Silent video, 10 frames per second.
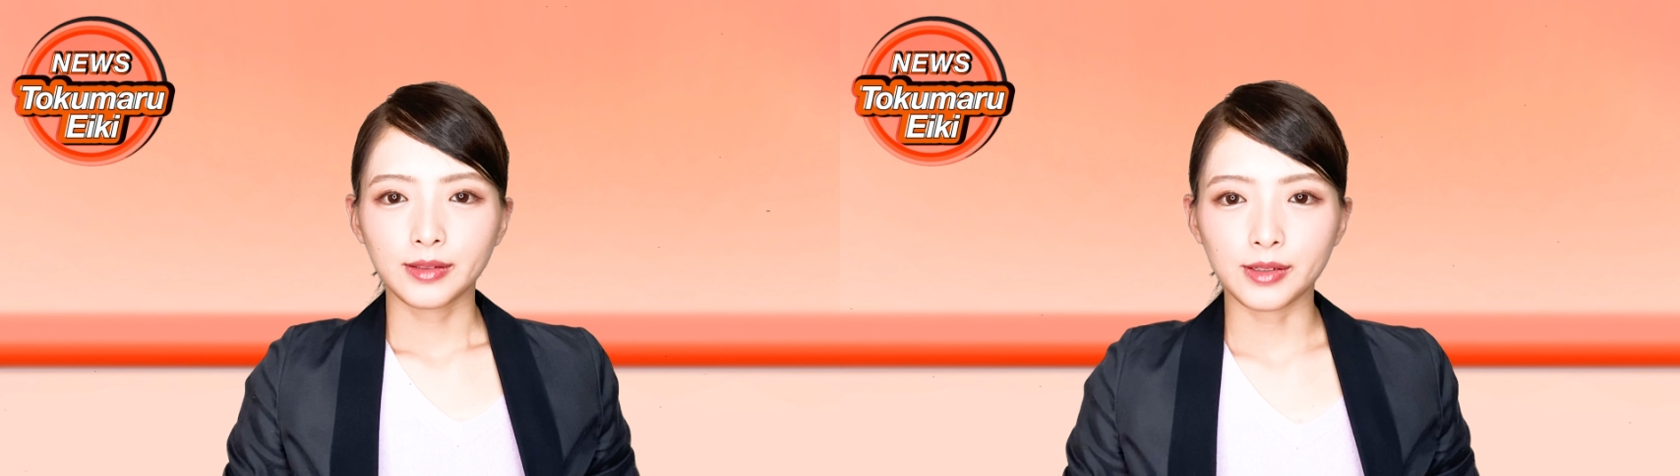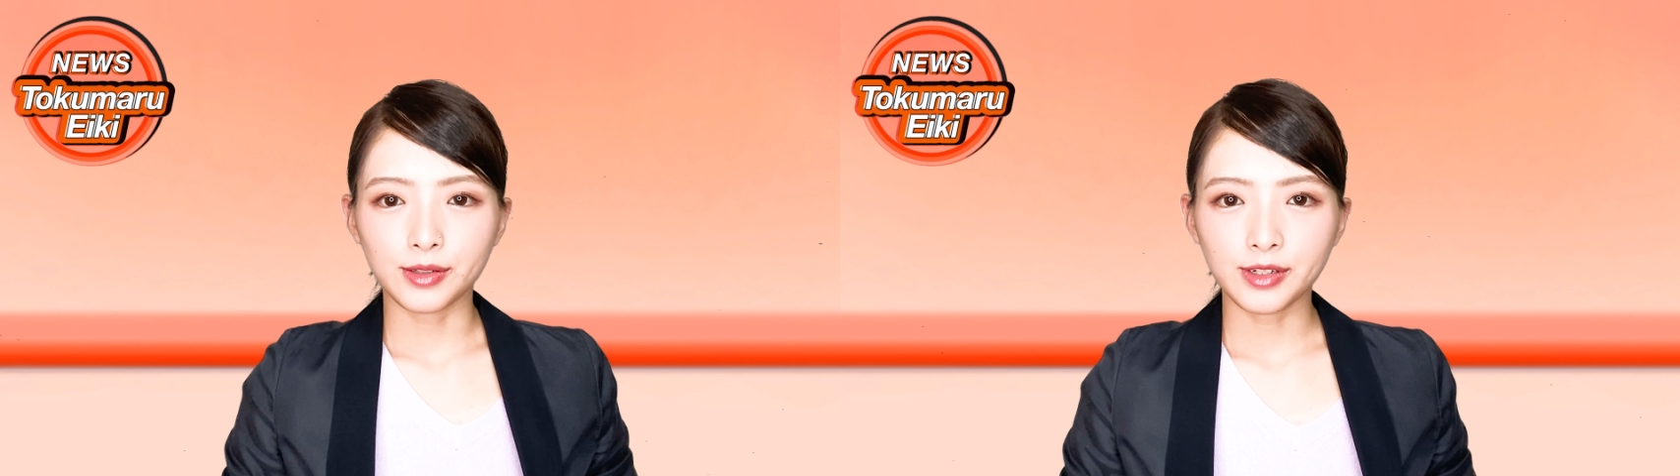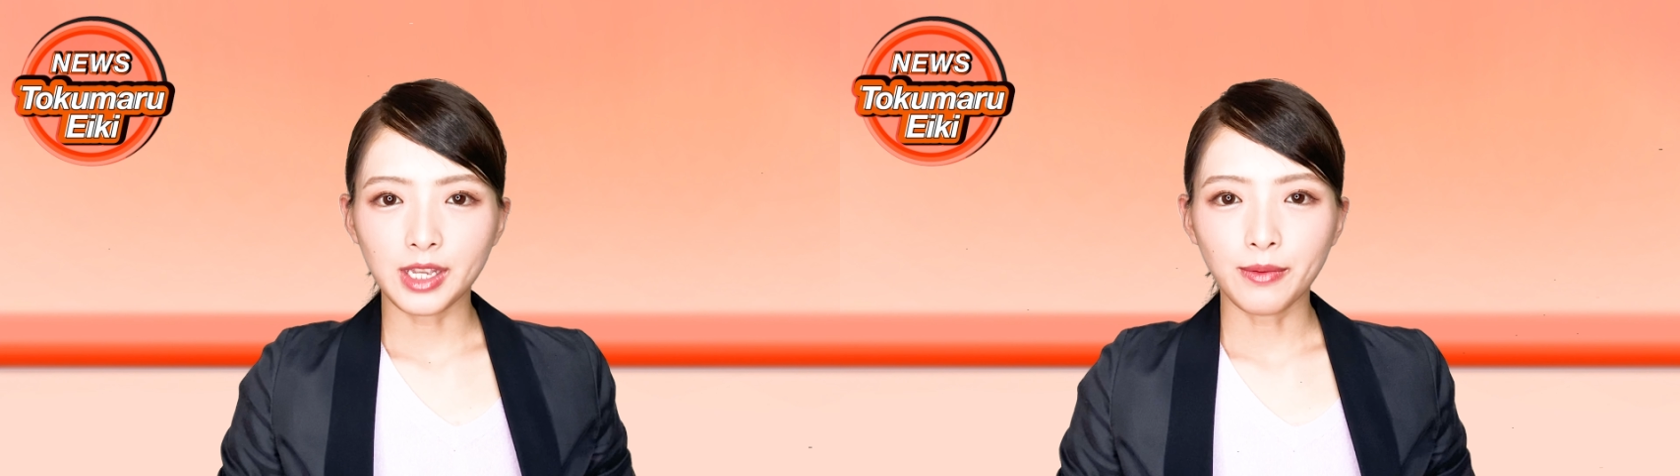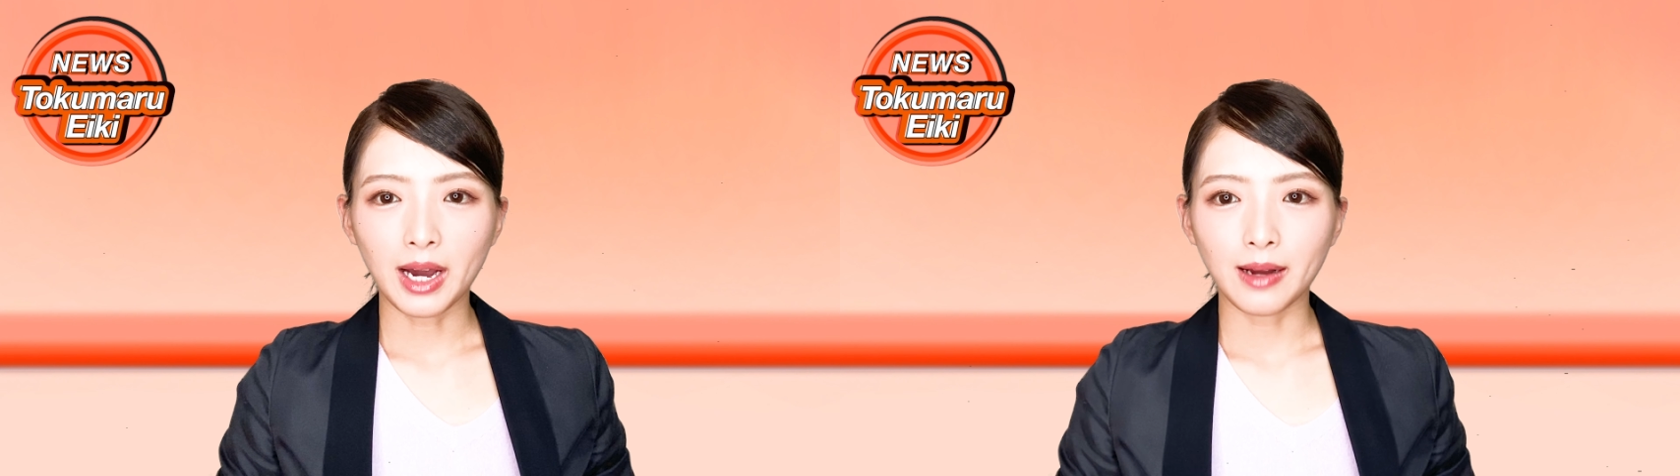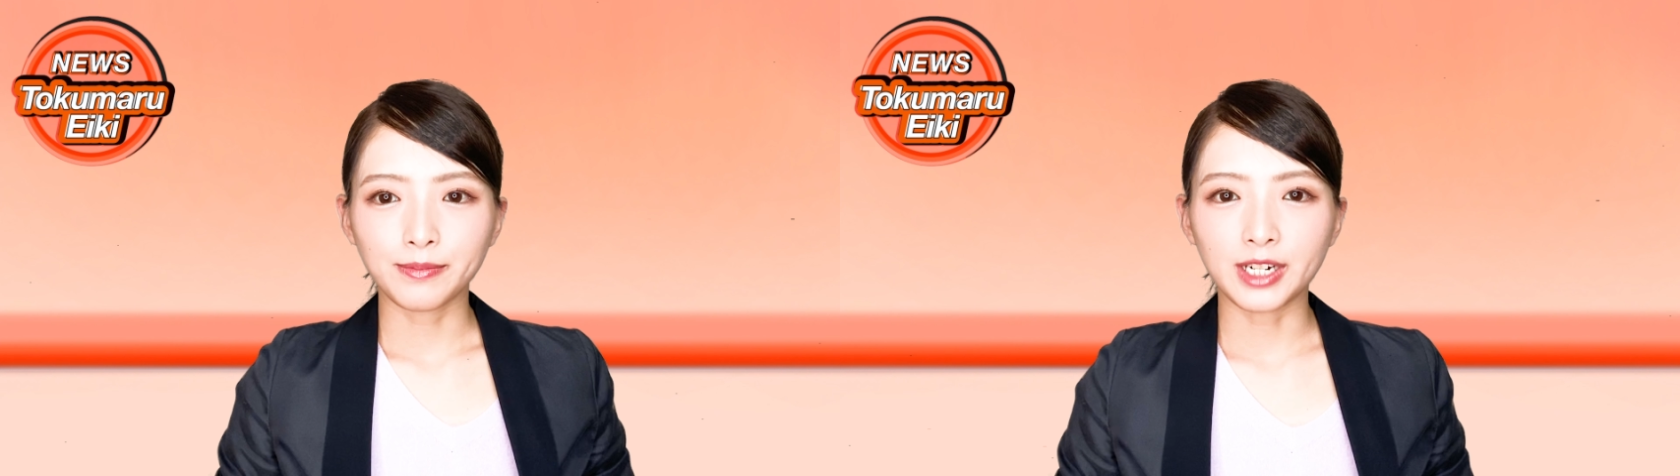続いては、
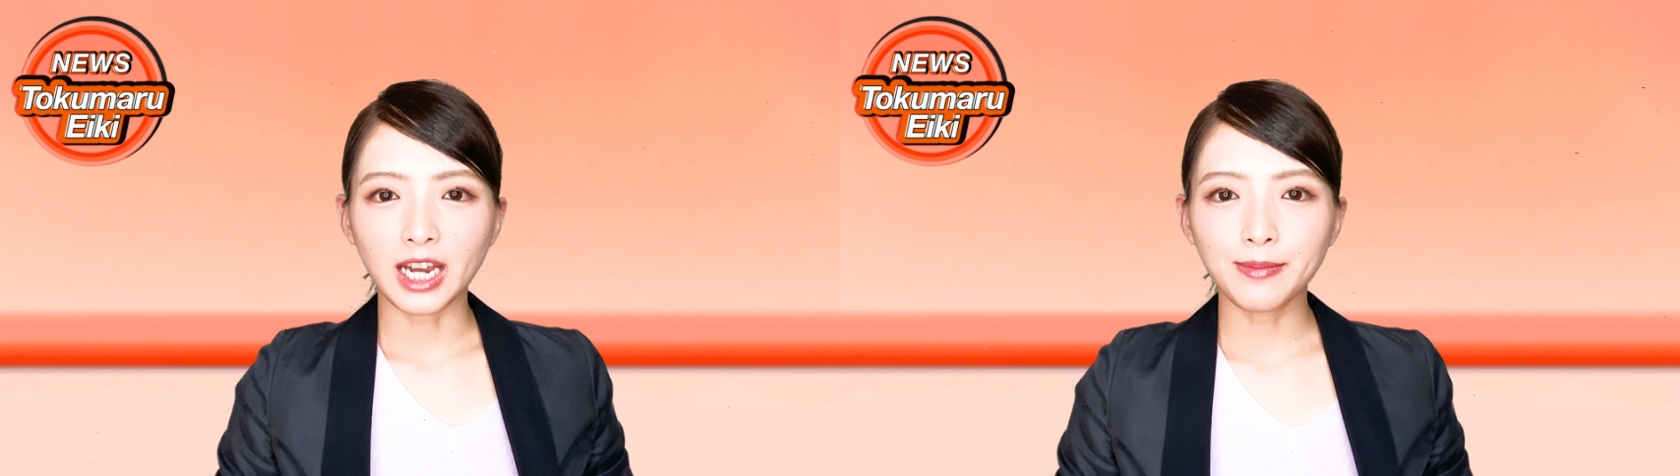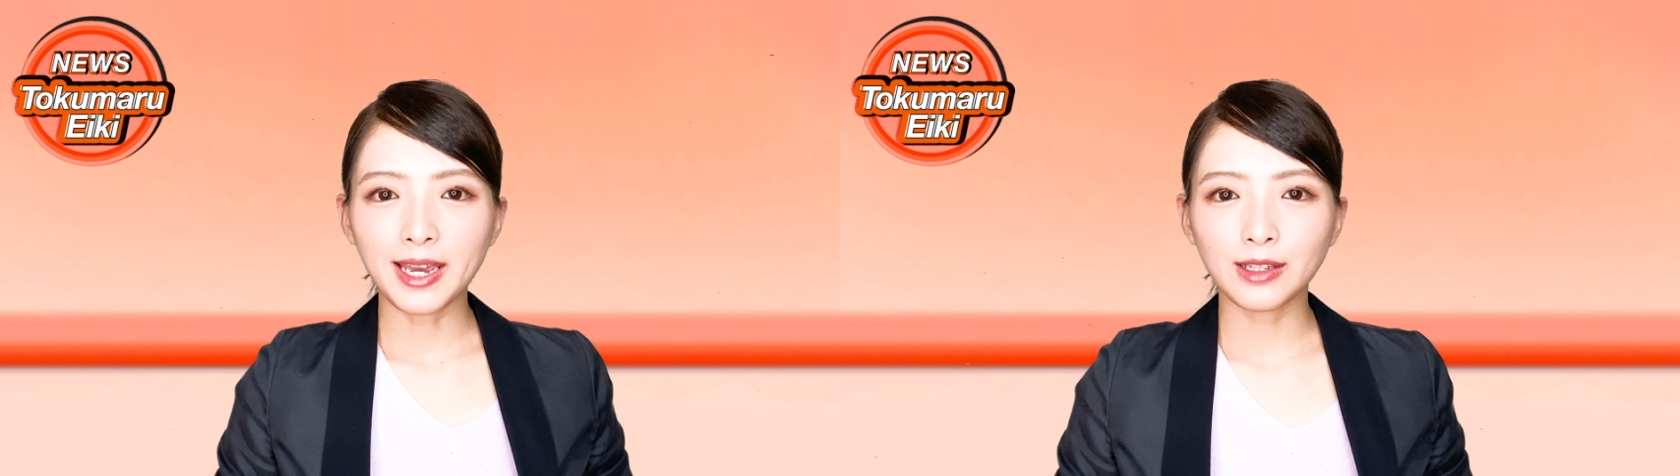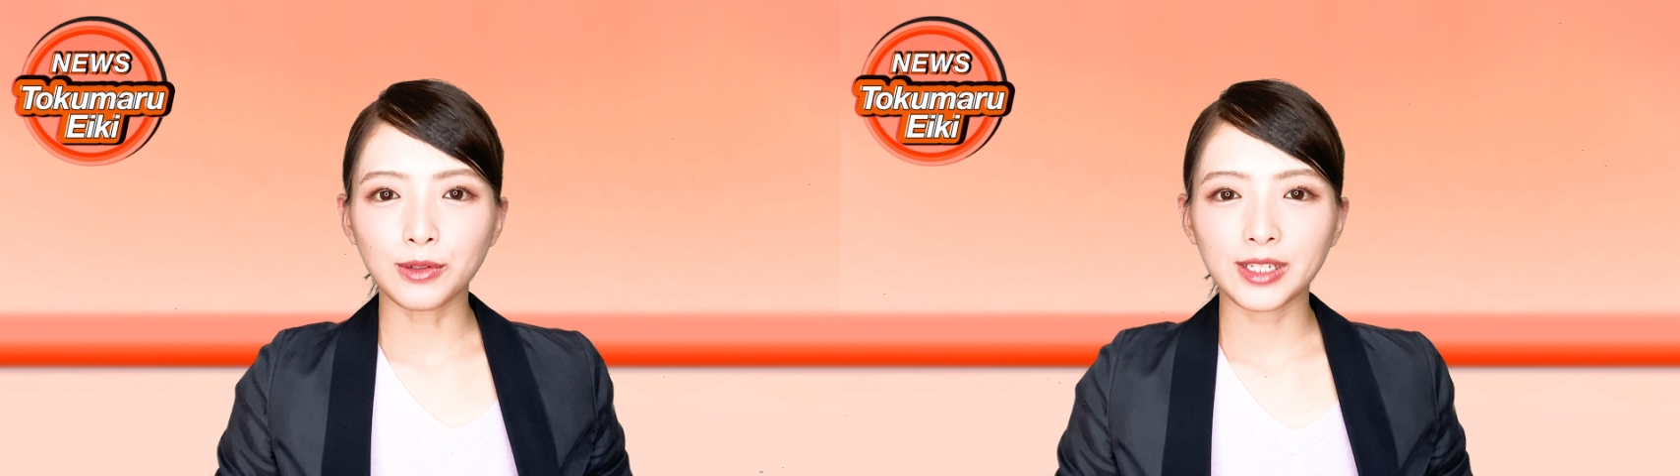プライベート